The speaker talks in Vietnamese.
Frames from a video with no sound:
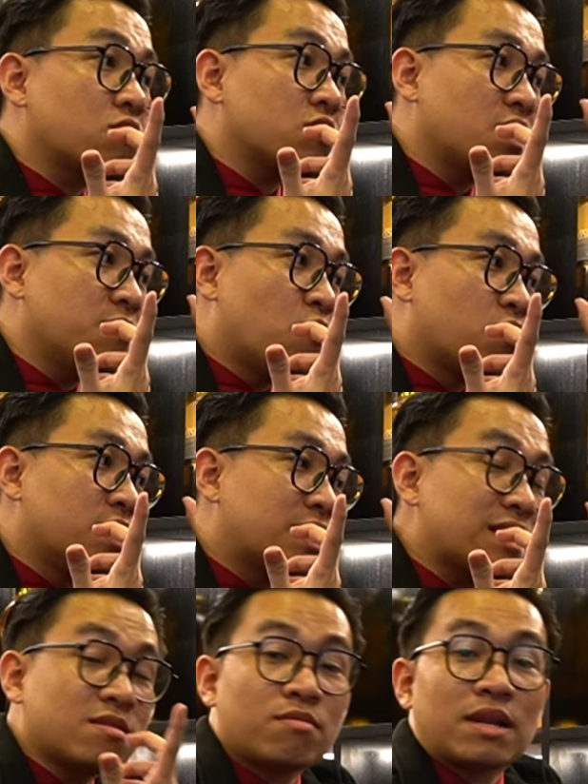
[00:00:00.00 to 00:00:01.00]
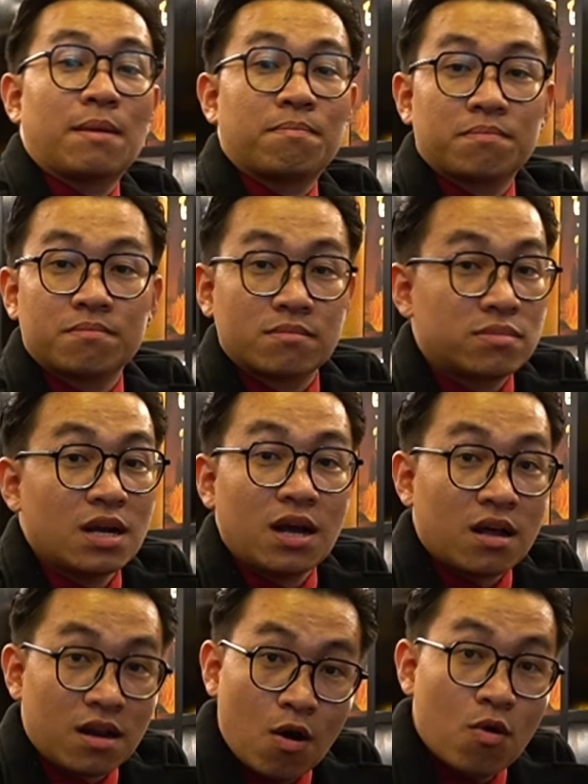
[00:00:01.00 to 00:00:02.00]
cho tới một người cắt tóc đẹp rất
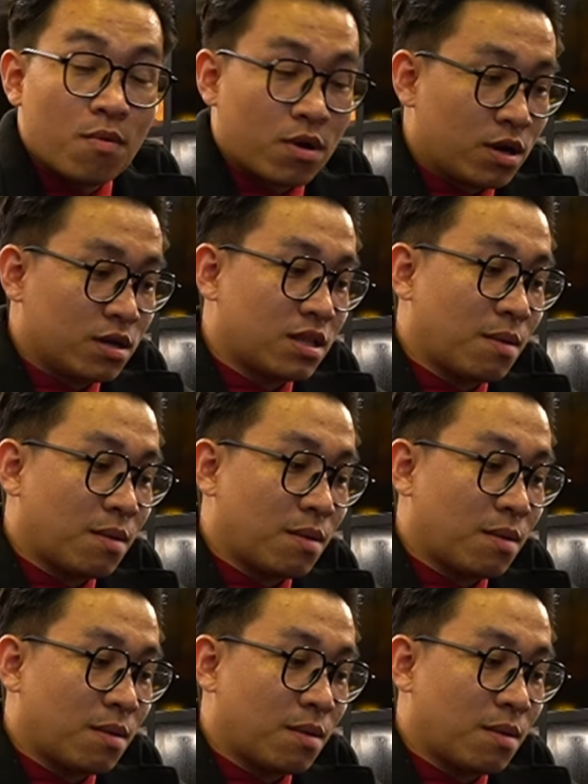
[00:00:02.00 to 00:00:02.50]
là lâu mọi người,